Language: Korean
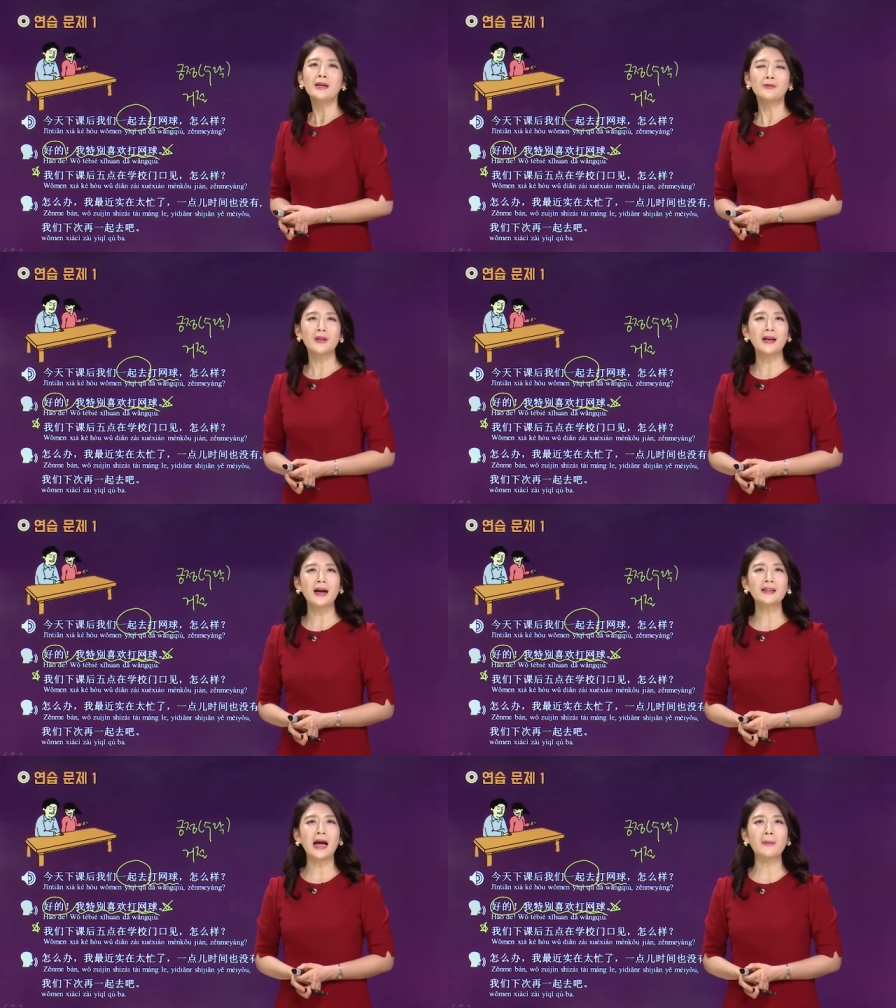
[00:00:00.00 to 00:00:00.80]
우리가
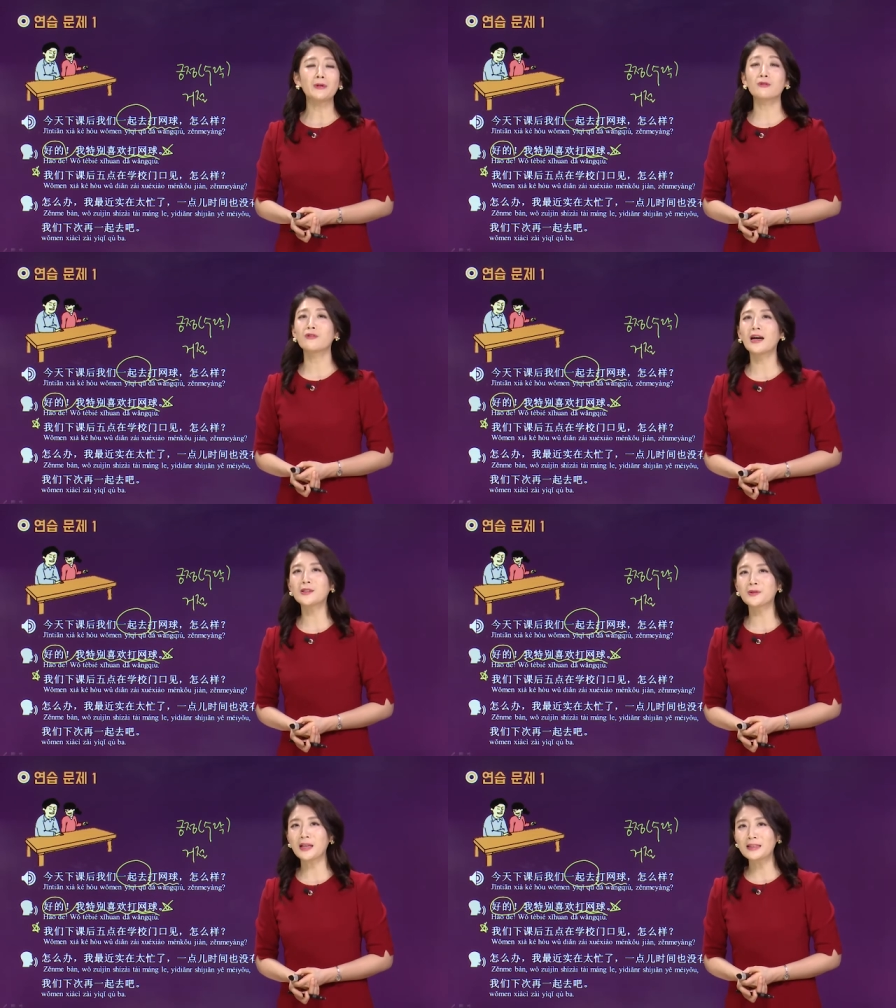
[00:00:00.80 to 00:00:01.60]
답을 두
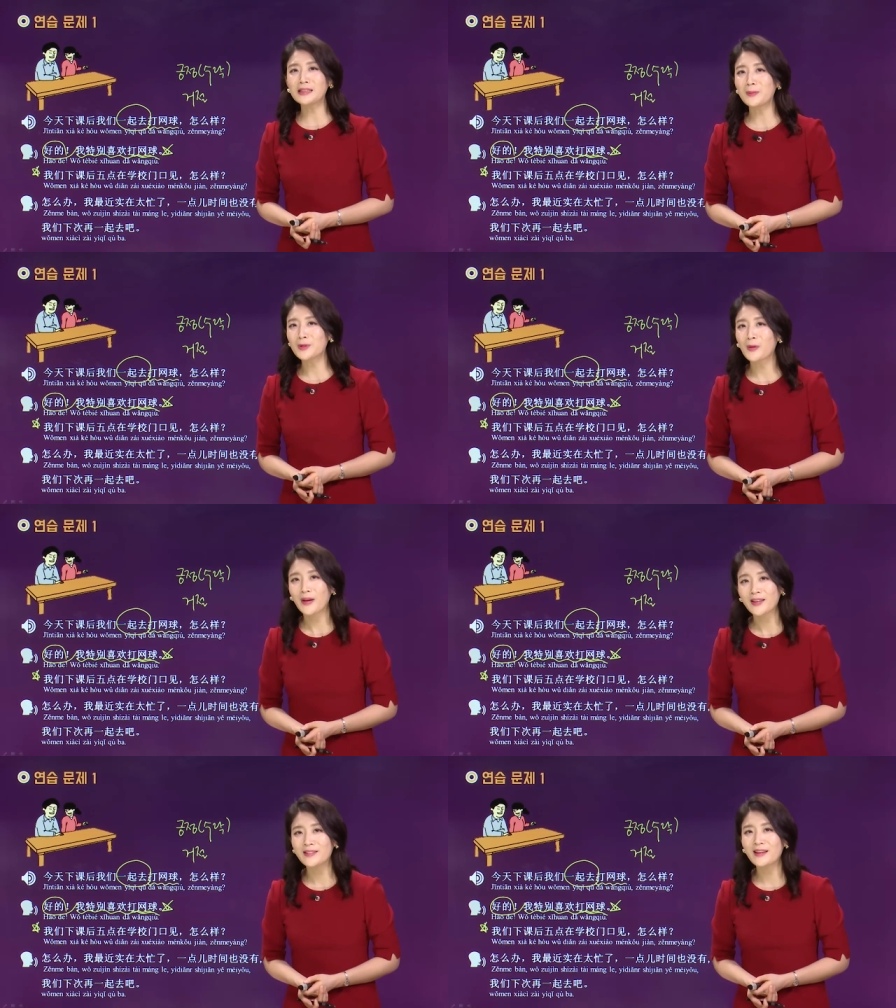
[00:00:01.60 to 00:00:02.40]
가지로 다시 한번 정리해
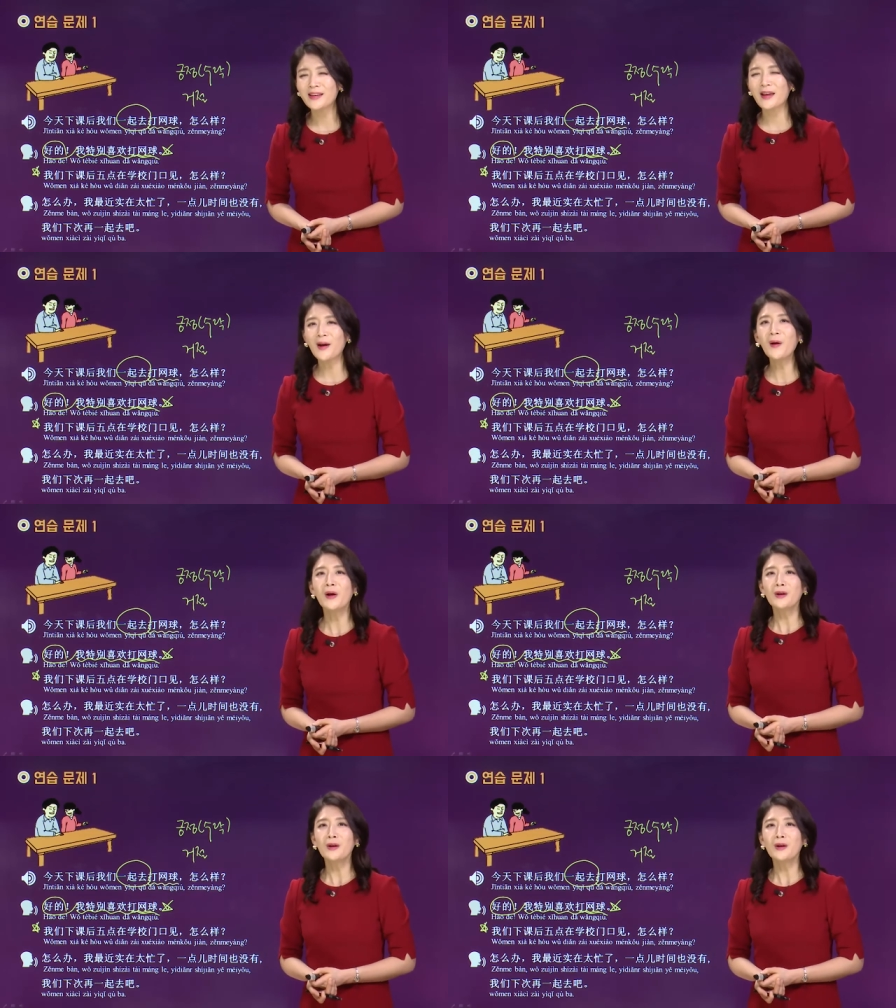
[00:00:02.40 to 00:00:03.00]
드릴게요.